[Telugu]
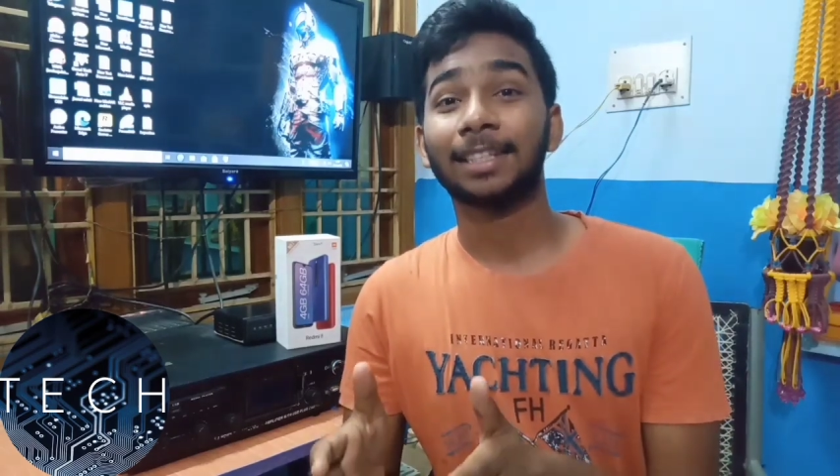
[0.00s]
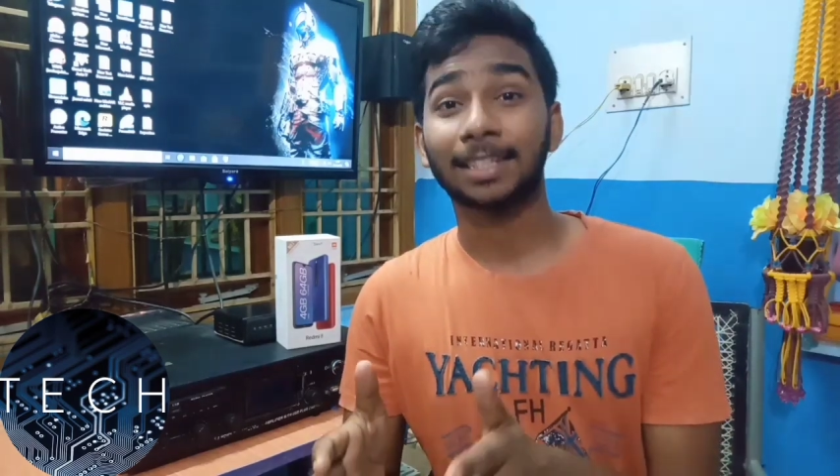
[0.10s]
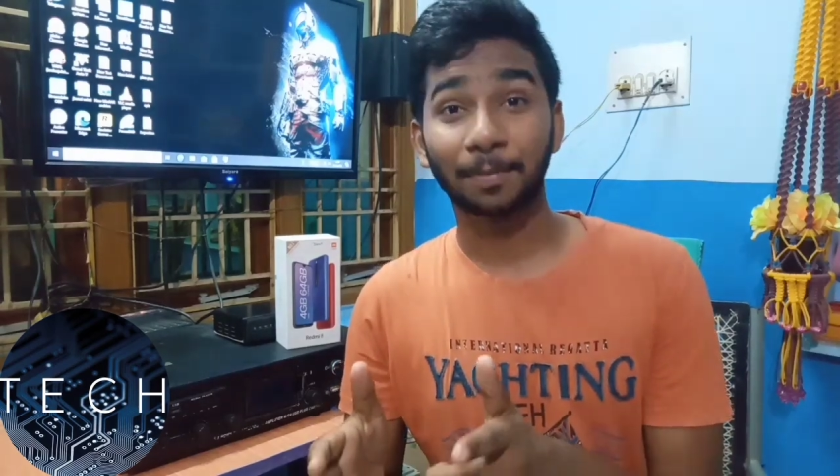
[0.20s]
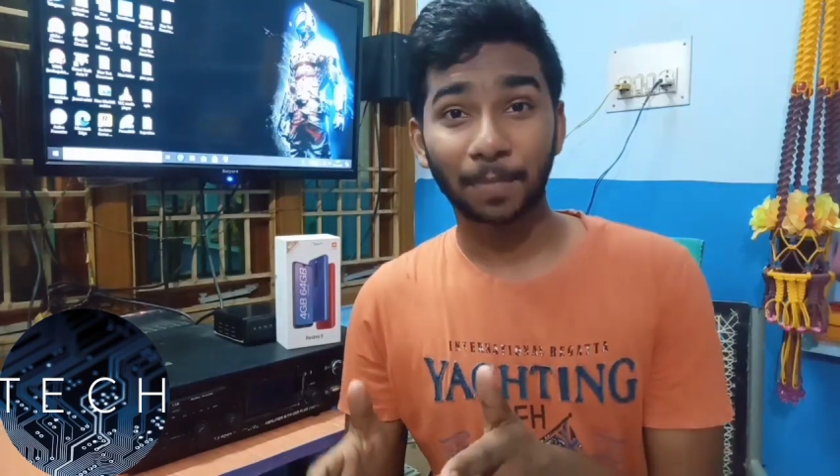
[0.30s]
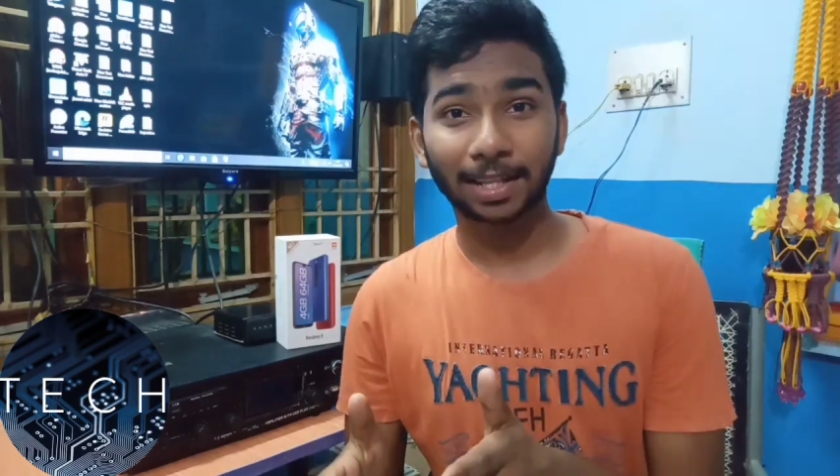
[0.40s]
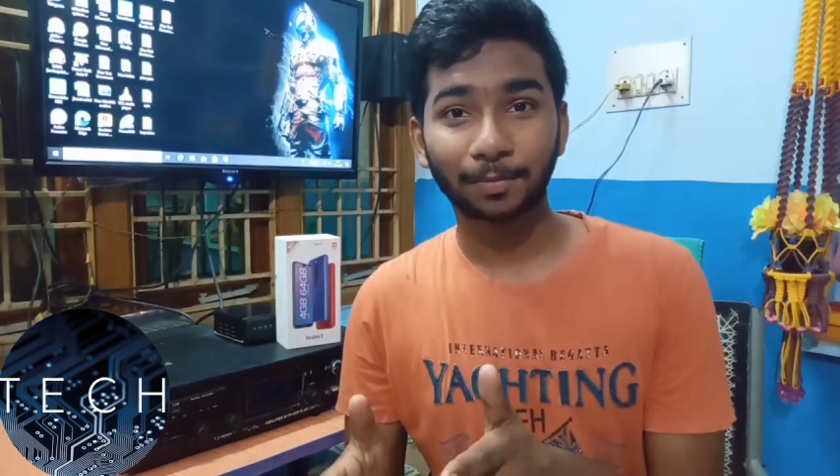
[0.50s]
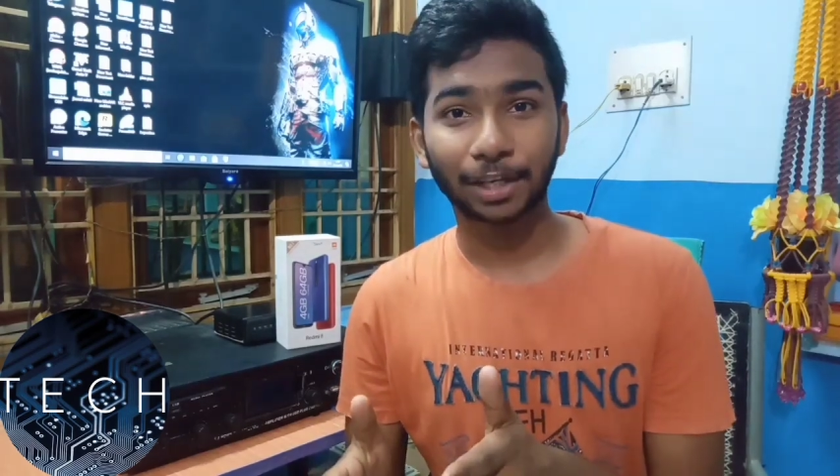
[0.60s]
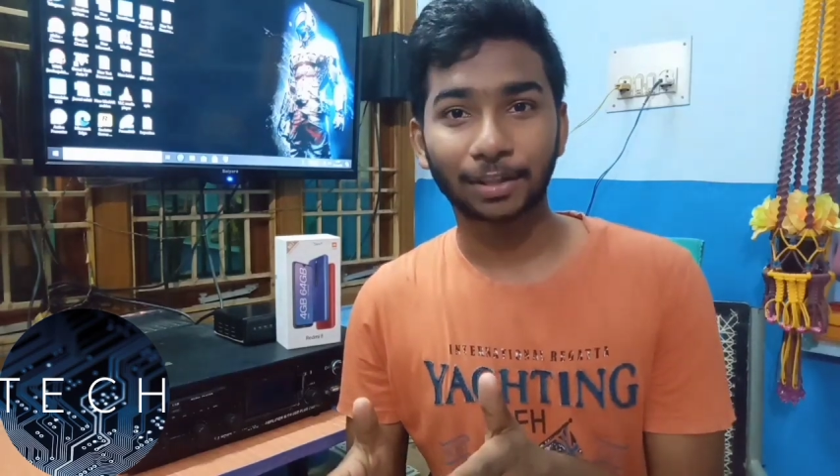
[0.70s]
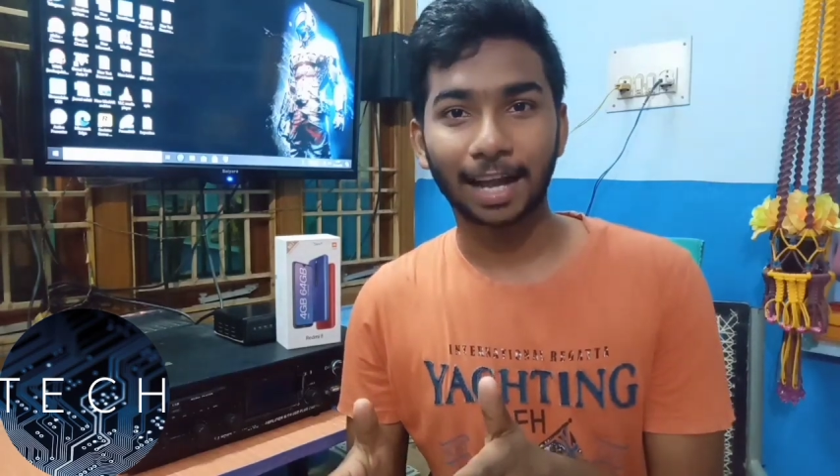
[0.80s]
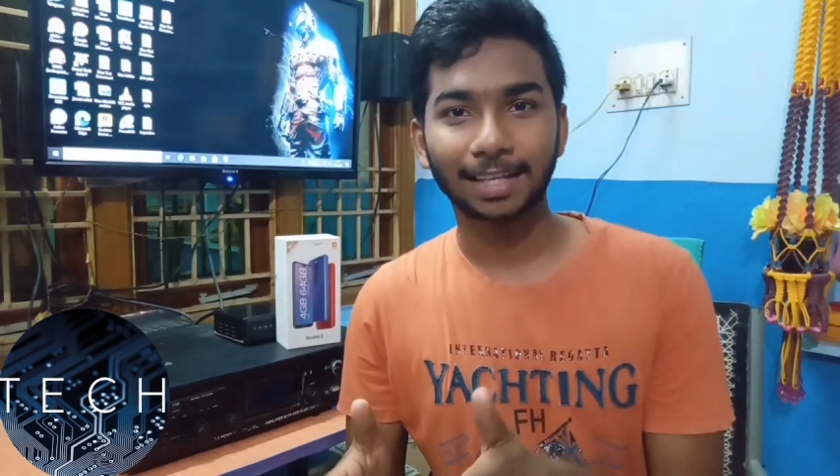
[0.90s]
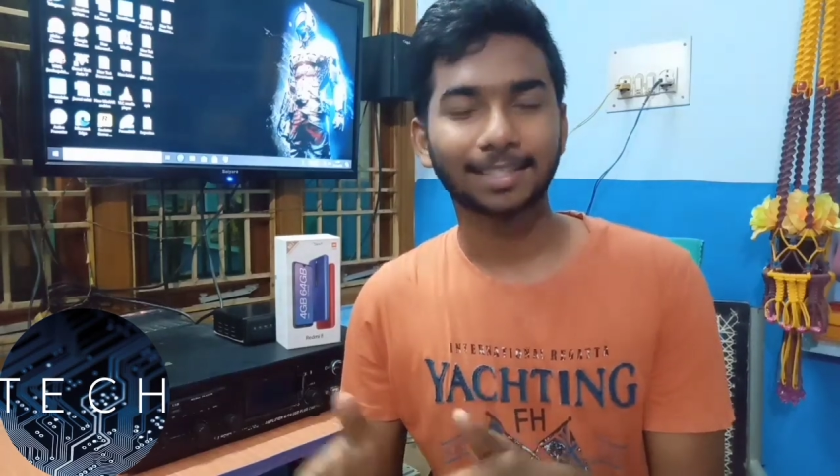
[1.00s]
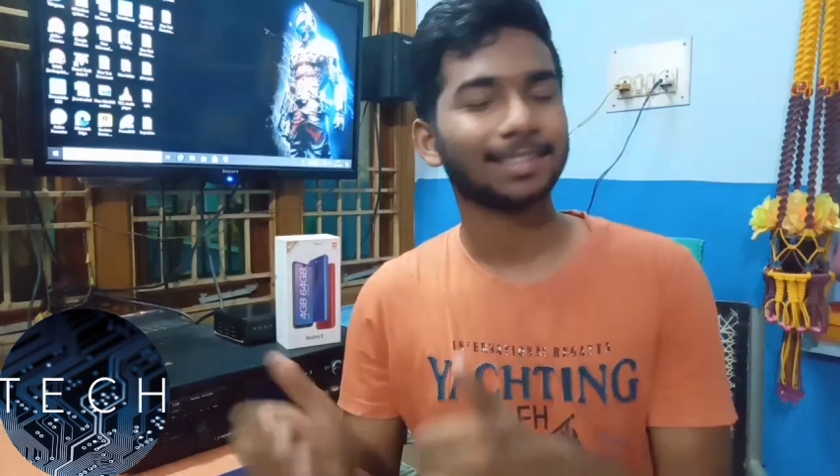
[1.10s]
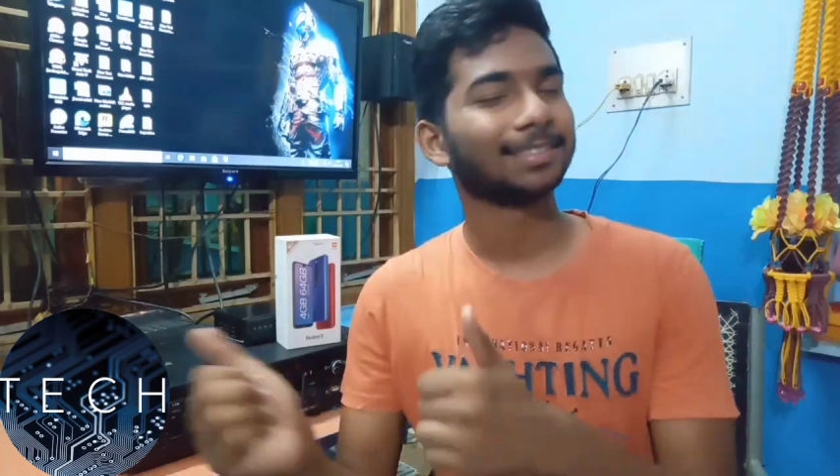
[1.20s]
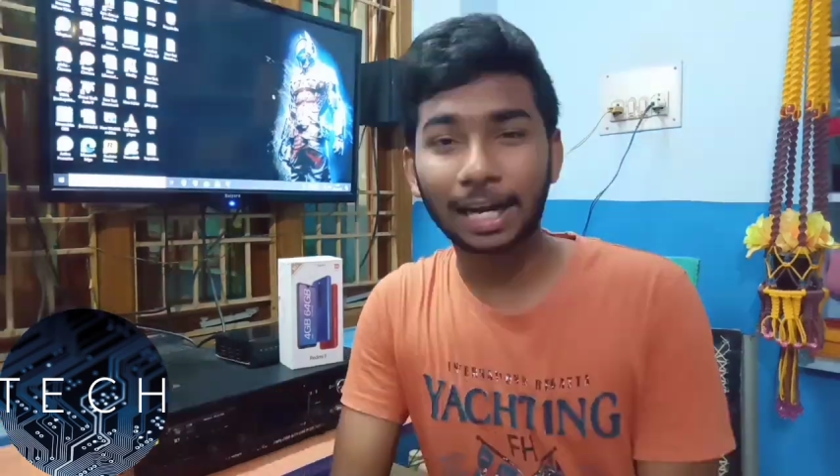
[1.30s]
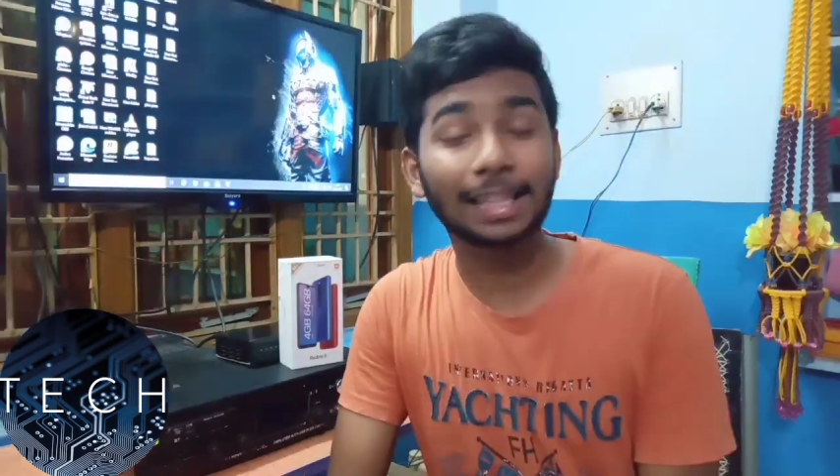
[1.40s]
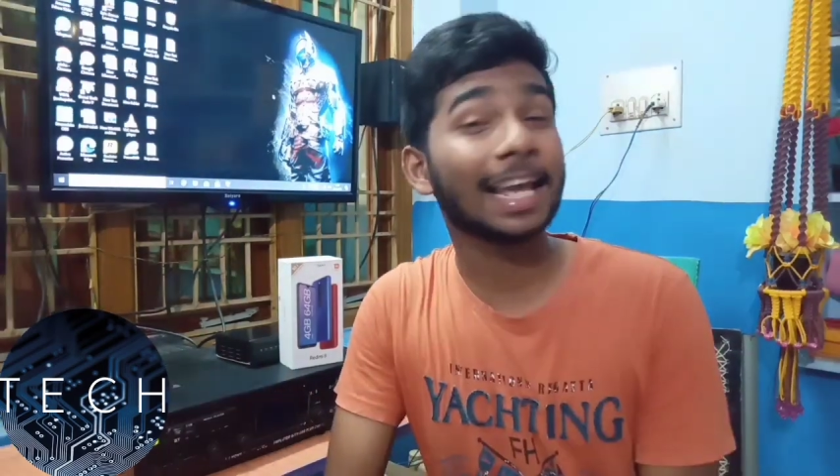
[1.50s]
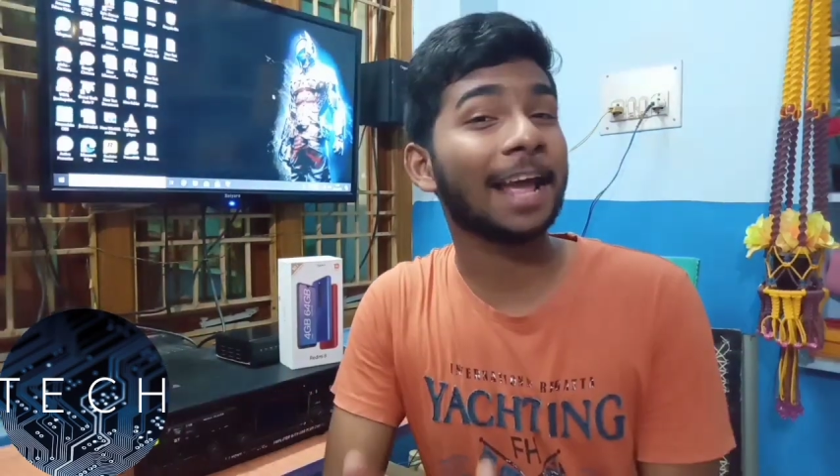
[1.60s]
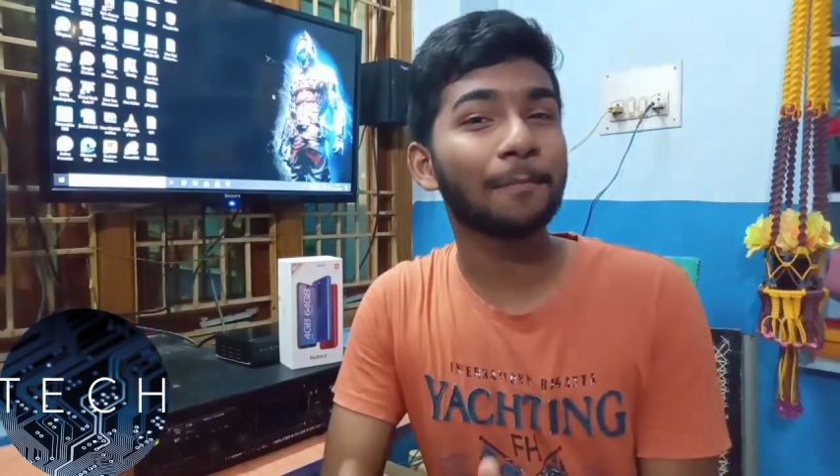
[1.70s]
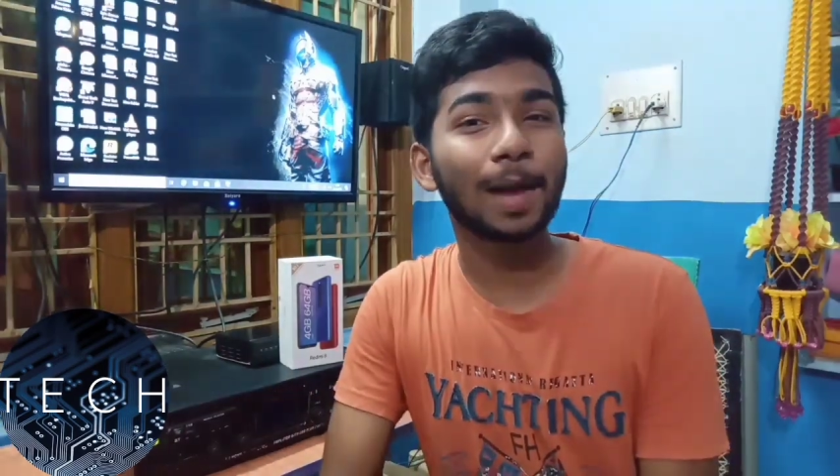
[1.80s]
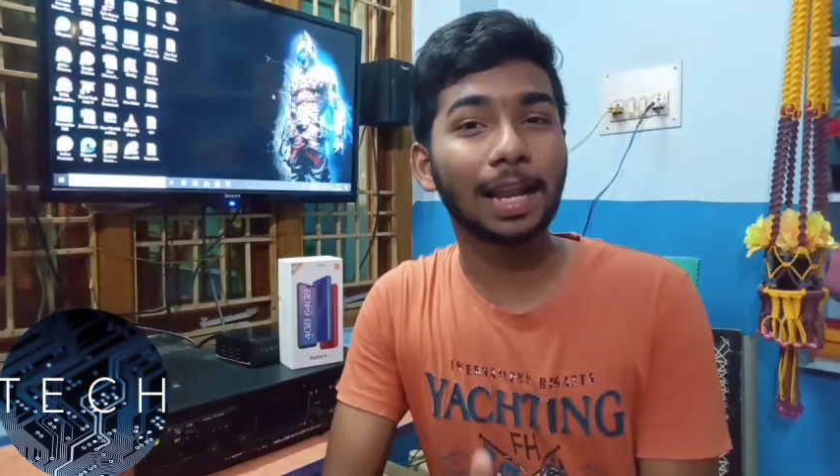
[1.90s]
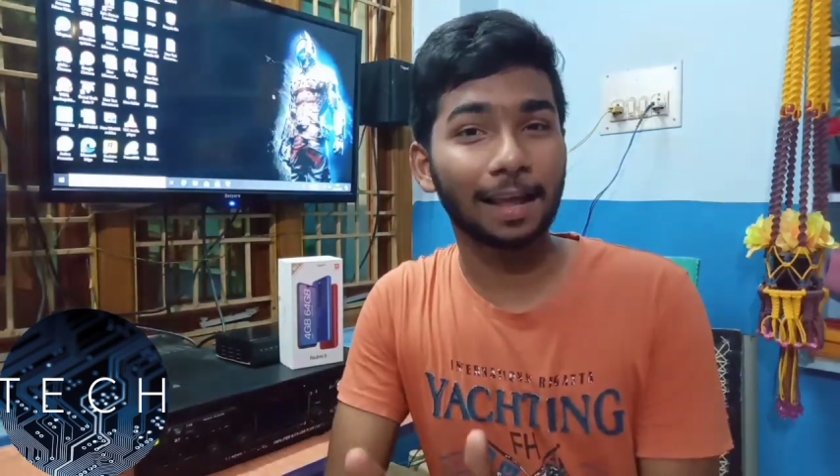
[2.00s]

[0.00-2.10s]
స్కిప్ మాత్రం చేయద్దు గాయస్ అయితే ఎంఐ